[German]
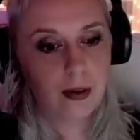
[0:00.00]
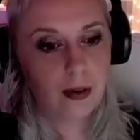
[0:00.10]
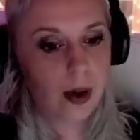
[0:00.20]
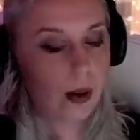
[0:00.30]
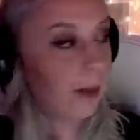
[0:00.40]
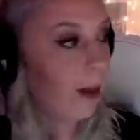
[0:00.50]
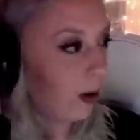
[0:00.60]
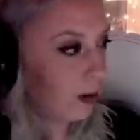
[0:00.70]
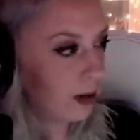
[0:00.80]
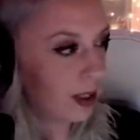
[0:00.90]
auch im
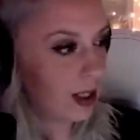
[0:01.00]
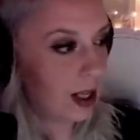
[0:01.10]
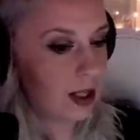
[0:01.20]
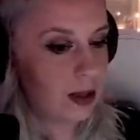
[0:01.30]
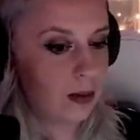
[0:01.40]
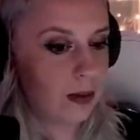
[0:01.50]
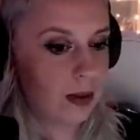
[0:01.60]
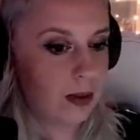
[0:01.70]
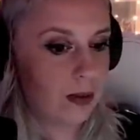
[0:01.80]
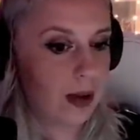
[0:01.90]
Auto ist dieser nicht zu
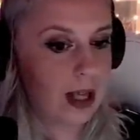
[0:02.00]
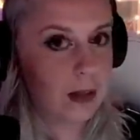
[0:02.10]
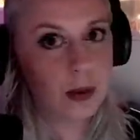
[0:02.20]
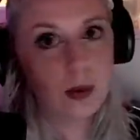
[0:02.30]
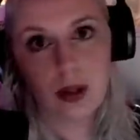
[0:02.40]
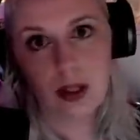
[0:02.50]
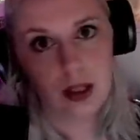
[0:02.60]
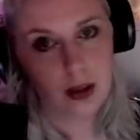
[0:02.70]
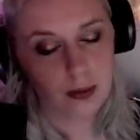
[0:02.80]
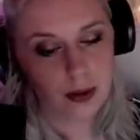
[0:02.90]
finden und er ist bis heute
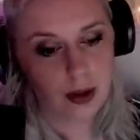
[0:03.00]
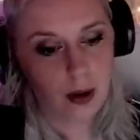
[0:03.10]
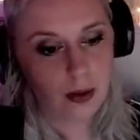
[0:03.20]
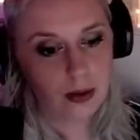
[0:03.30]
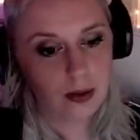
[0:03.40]
nicht aufgetaucht.